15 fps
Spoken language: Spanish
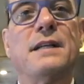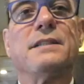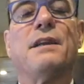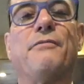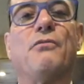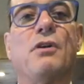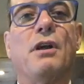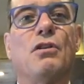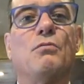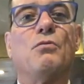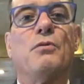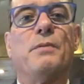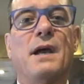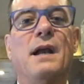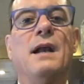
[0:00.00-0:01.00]
que está fluyendo
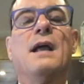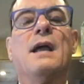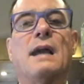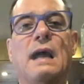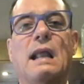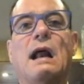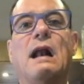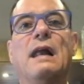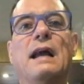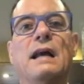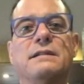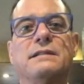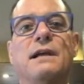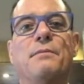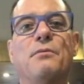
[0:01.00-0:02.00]
muy bien, que la
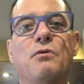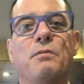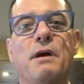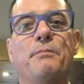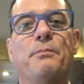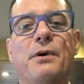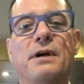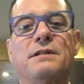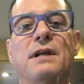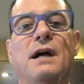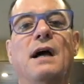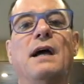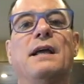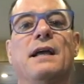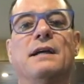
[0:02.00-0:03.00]
liga está muy bien
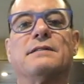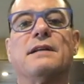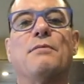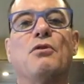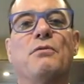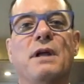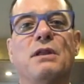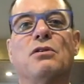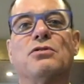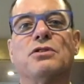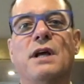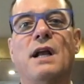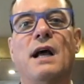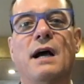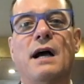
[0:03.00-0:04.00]
puesta y está muy bien
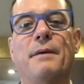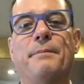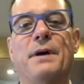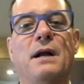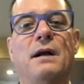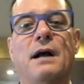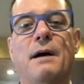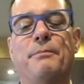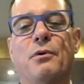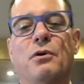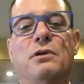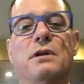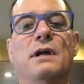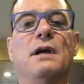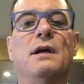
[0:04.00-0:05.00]
torcida la el
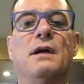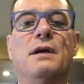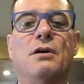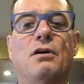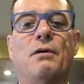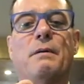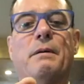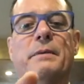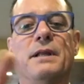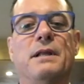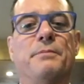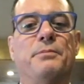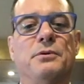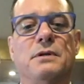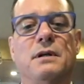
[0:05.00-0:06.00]
capote y
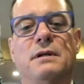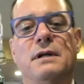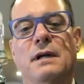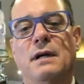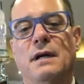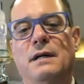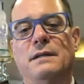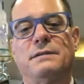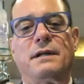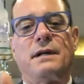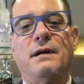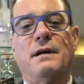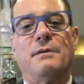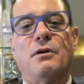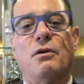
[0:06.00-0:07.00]
obviamente pues
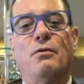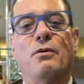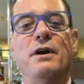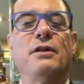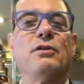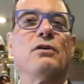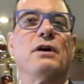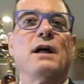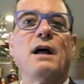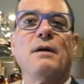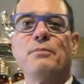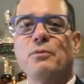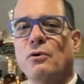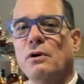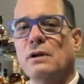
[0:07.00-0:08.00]
este, lo bonito que da
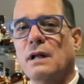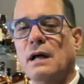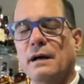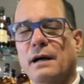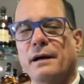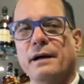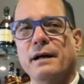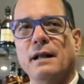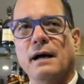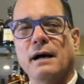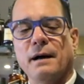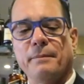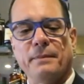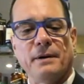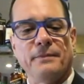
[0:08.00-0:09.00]
el puro es la, es la
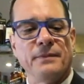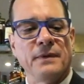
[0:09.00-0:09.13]
capa.